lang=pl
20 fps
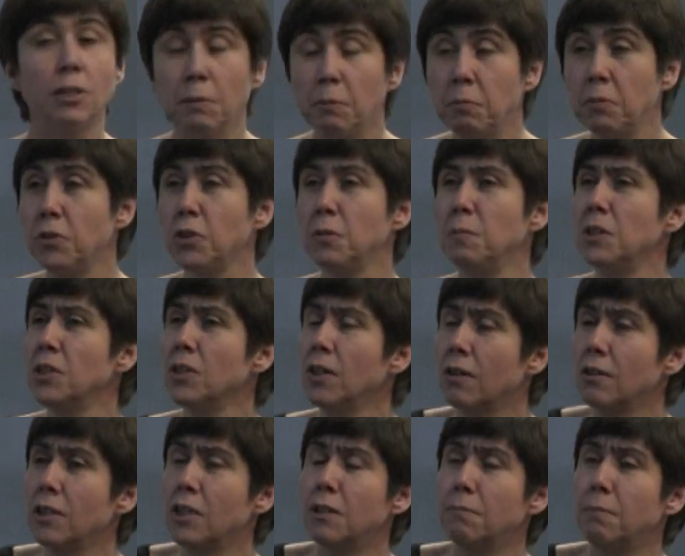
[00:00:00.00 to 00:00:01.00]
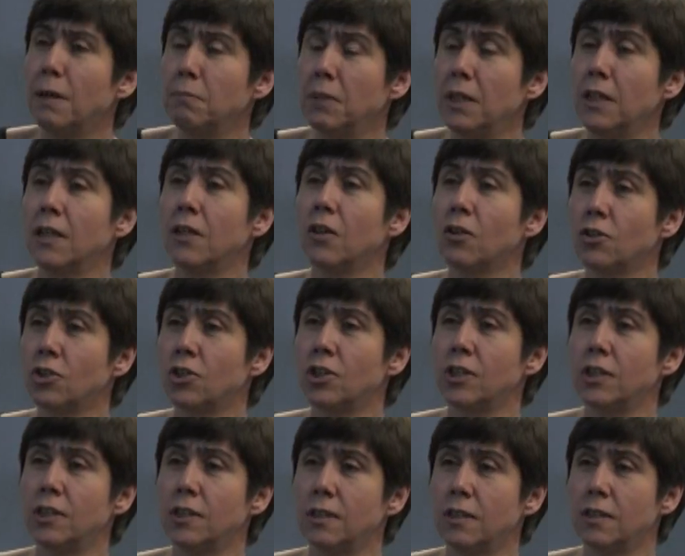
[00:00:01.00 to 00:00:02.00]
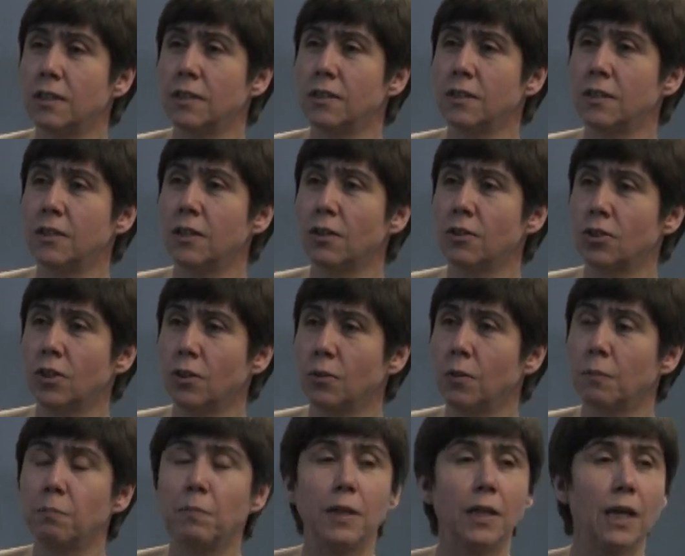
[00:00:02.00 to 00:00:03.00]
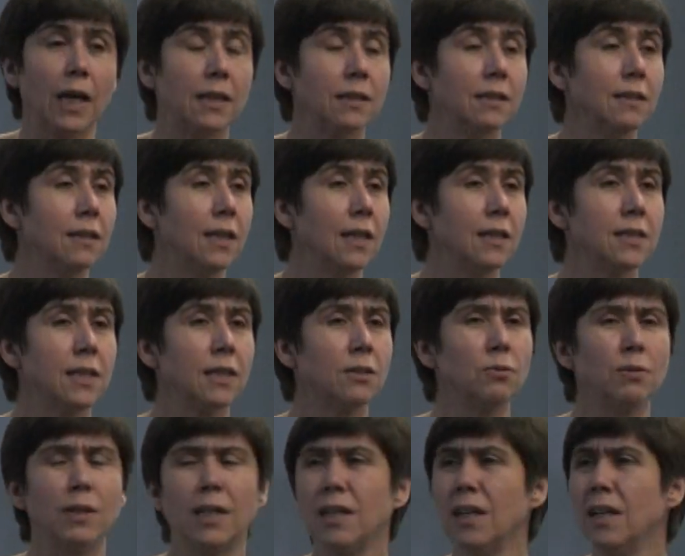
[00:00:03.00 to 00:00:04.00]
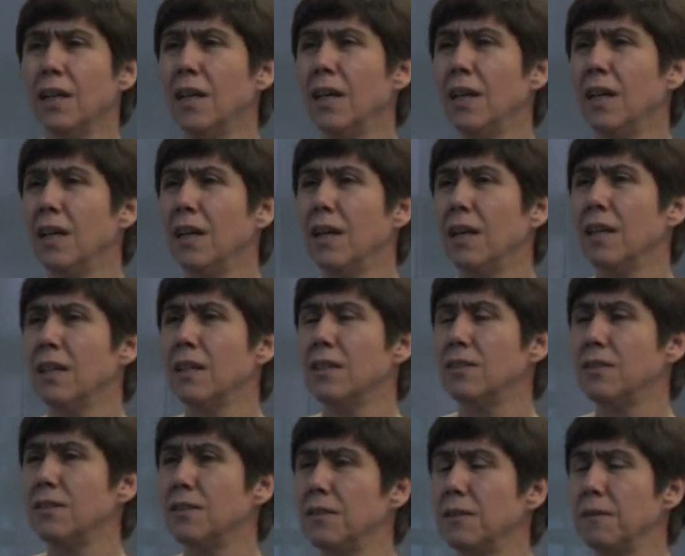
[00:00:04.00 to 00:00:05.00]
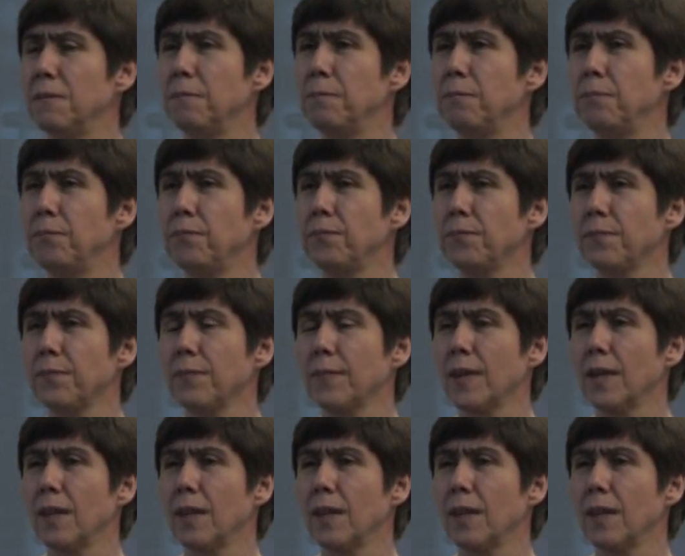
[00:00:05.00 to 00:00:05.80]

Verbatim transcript: mówić o problemach naukowych językiem dla wszystkich zrozumiałym i takim